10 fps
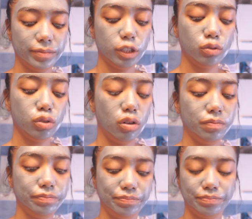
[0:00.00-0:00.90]
non so
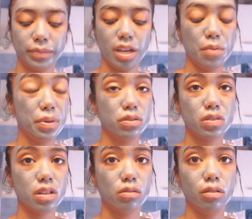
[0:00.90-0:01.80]

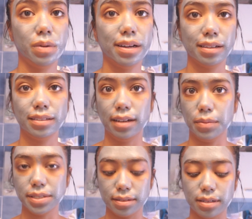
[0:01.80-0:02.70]
penso sia colpa anche della
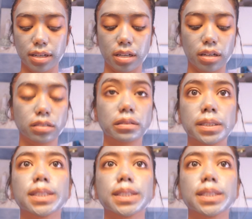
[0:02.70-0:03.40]
mascherina